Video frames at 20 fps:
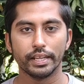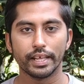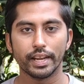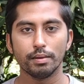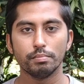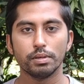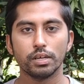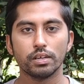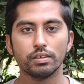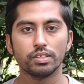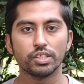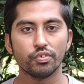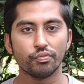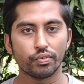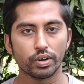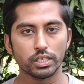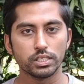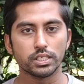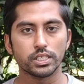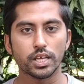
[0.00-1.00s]
நிறைய பேர் வந்து
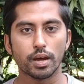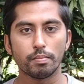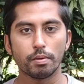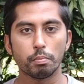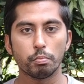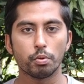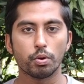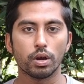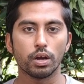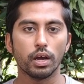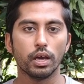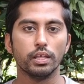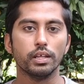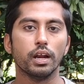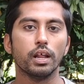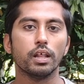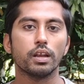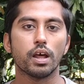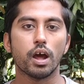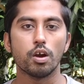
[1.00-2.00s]
ஃப்ரெண்ட்ஸ் சாப்பிட போகிறாங்க
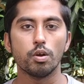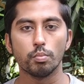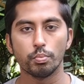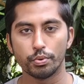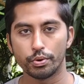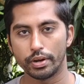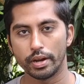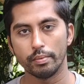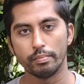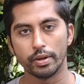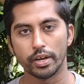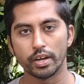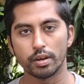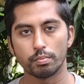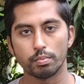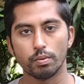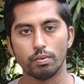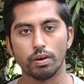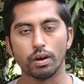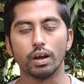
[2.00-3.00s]
அதனால நானும் போகிறேன்
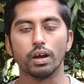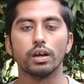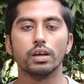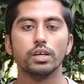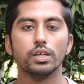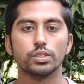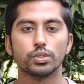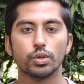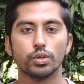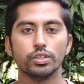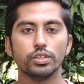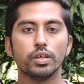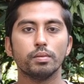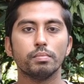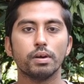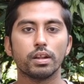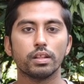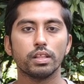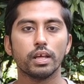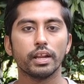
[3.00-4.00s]
அப்படின்ட்டு போவாங்க ஸோ இந்த
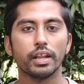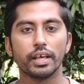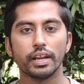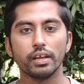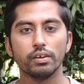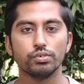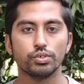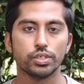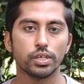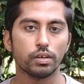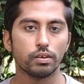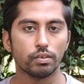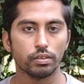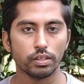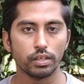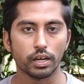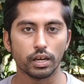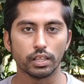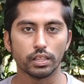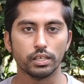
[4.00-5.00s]
மாதிரி தான் நிறைய விஷயங்கள்
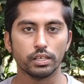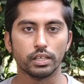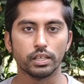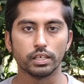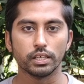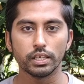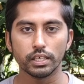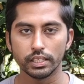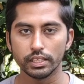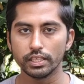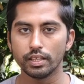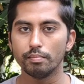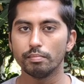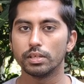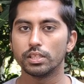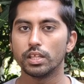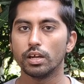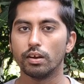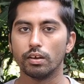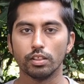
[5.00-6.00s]
வந்து நடந்துட்டு இருக்கு இந்த
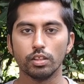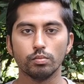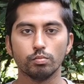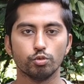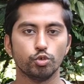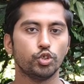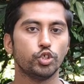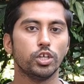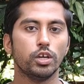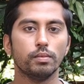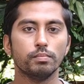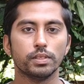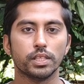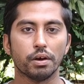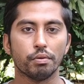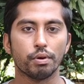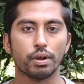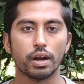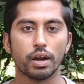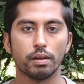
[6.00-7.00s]
மெத்தட் வந்து முற்றிலும்
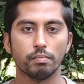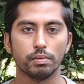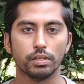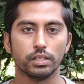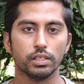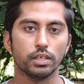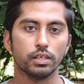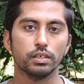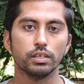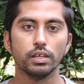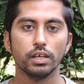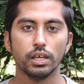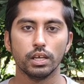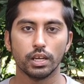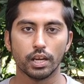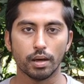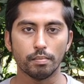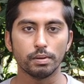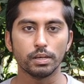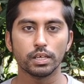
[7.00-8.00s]
தவறான மெத்தட்
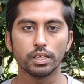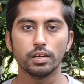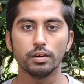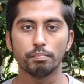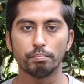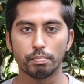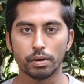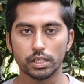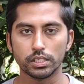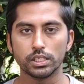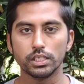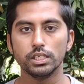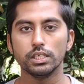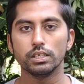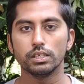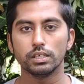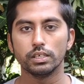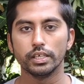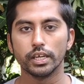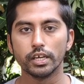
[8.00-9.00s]
நமக்கு பசி
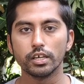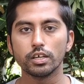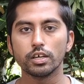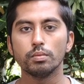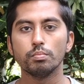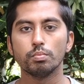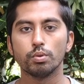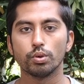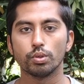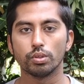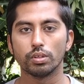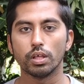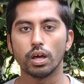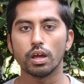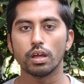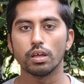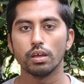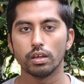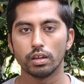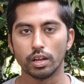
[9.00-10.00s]
எடுக்கும் போது தான்